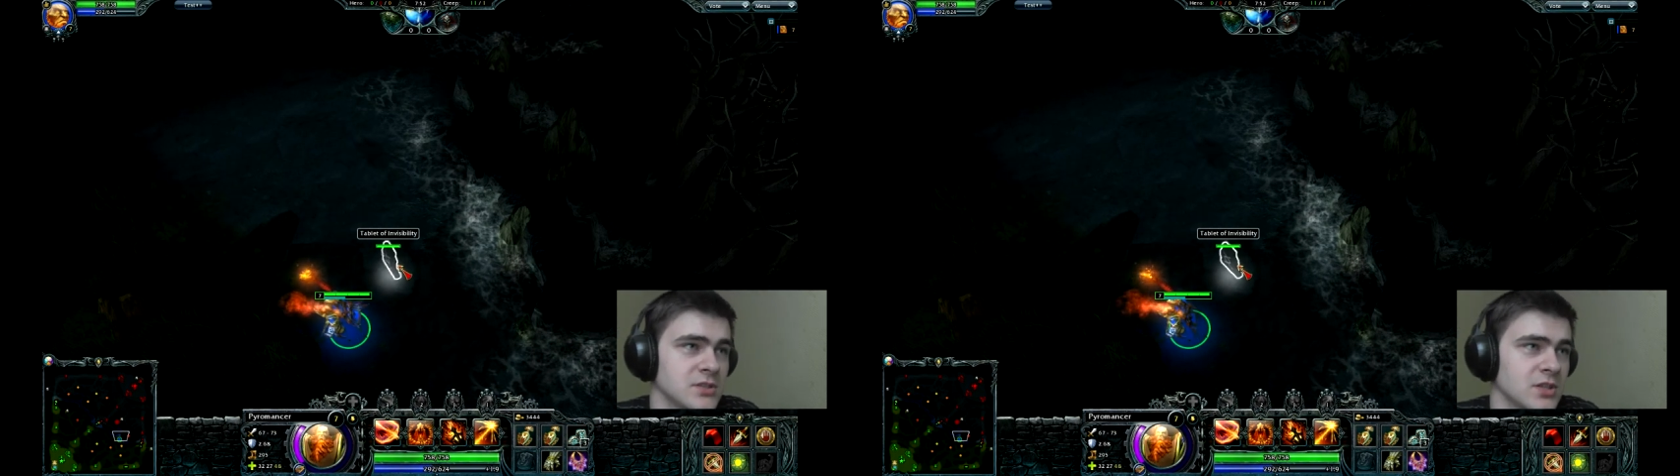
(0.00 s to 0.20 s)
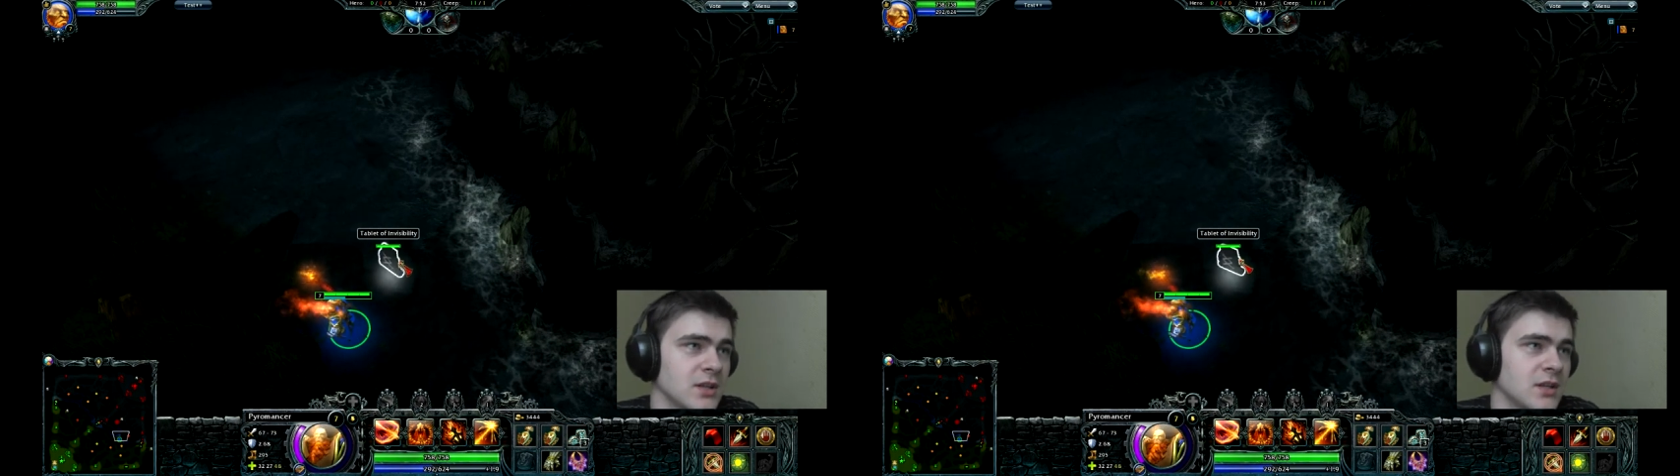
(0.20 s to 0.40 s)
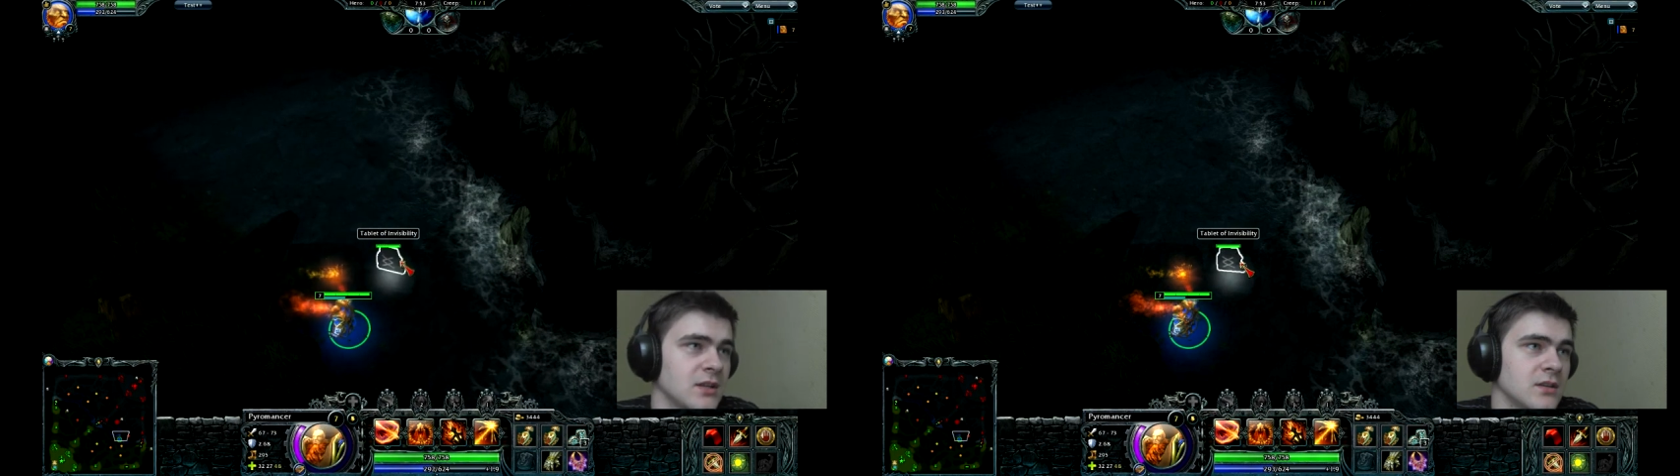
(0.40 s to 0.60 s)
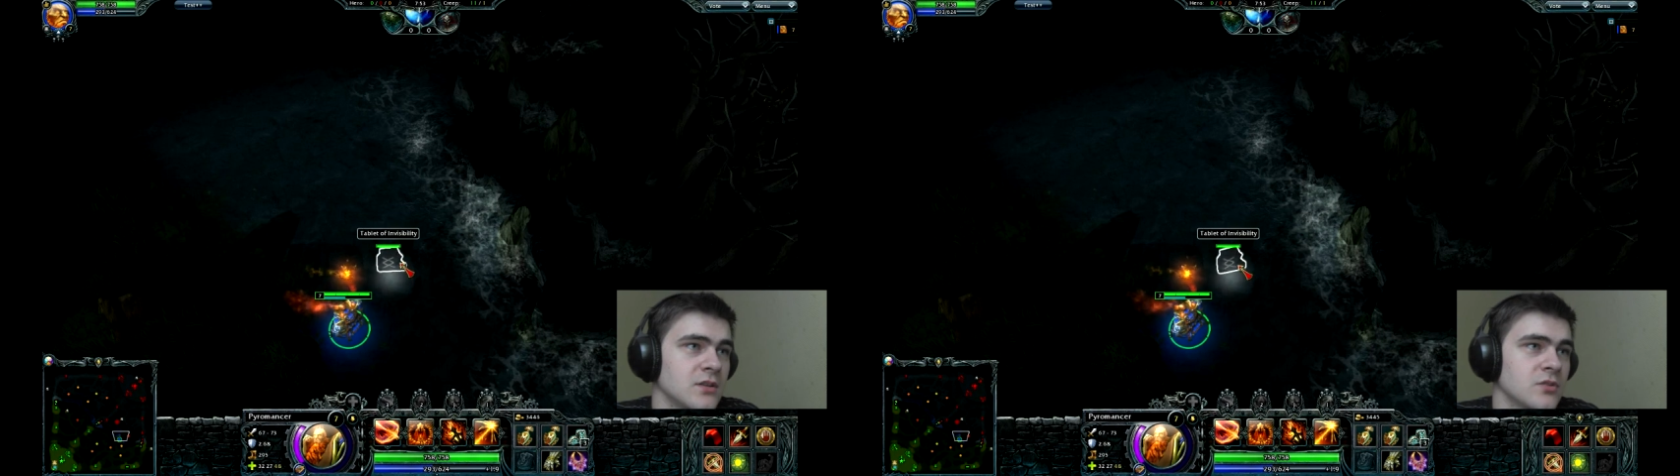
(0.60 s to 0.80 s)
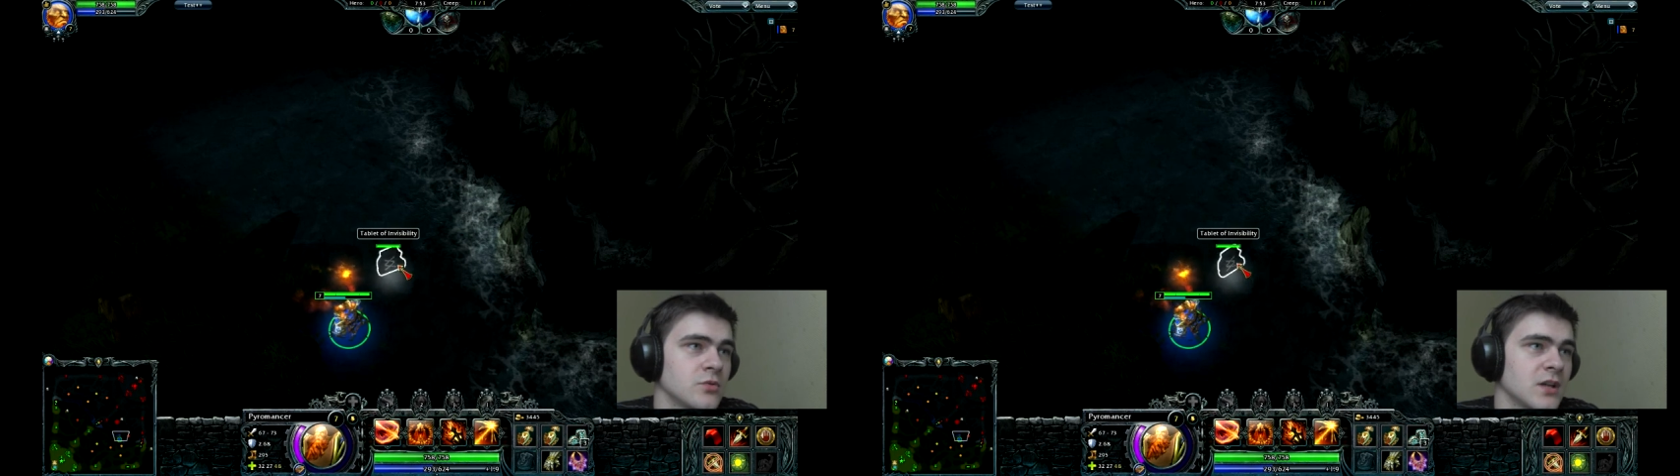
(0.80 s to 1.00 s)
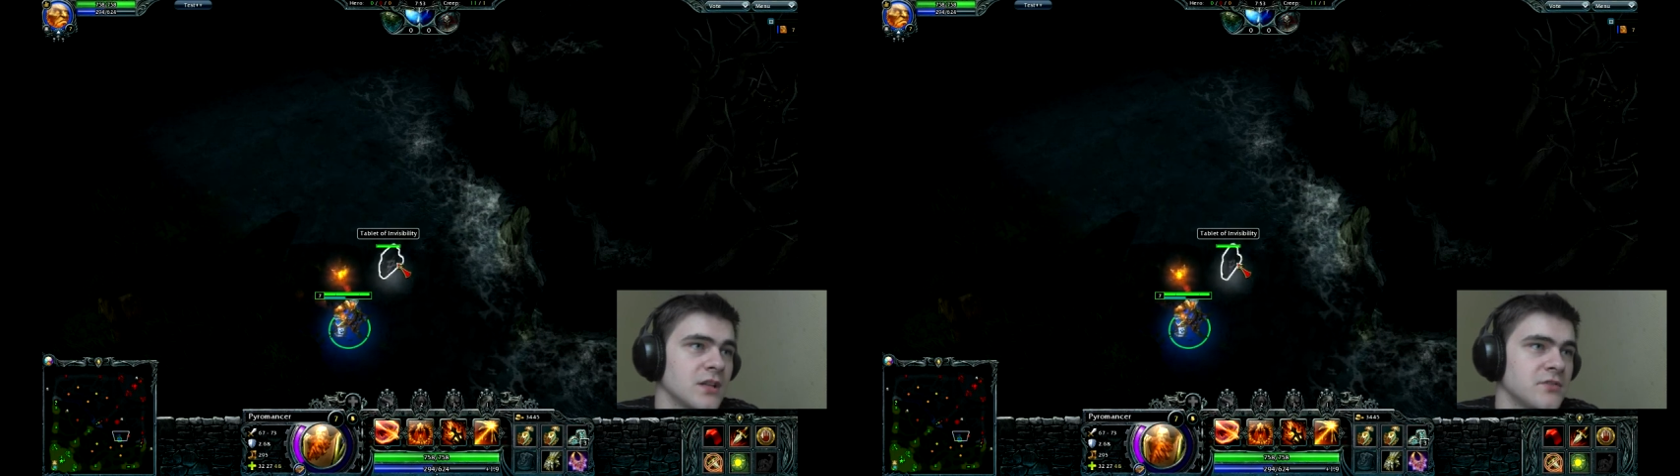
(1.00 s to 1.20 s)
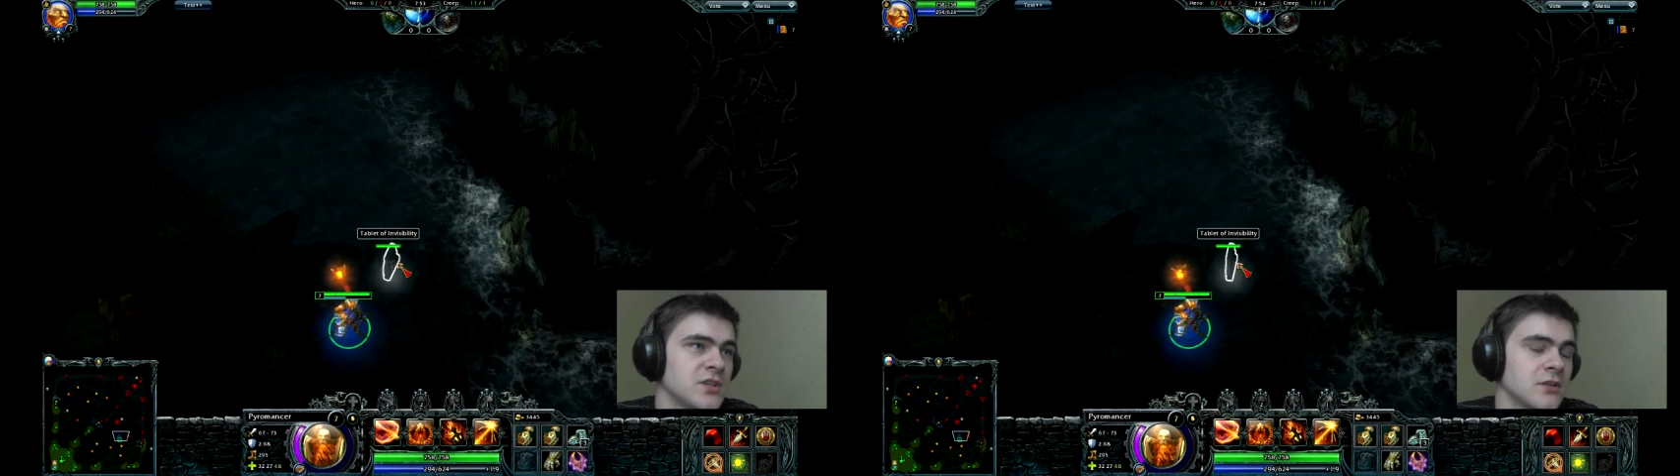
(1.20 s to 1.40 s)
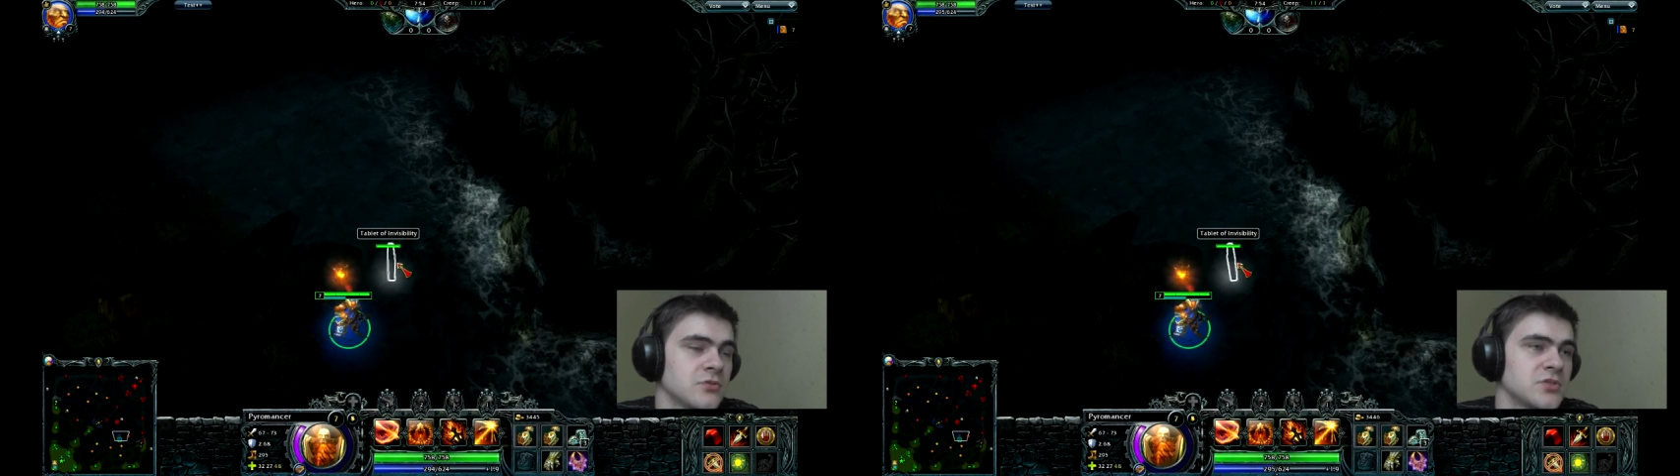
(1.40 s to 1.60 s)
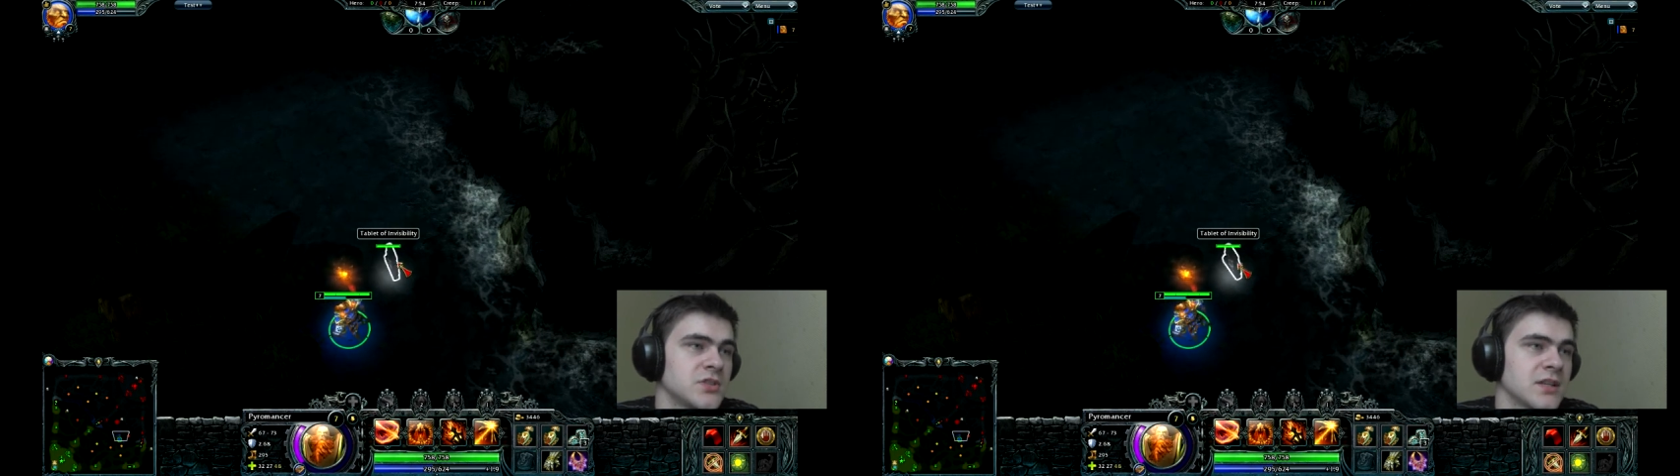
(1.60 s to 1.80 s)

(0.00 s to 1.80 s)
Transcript: y, runa niewidzialności,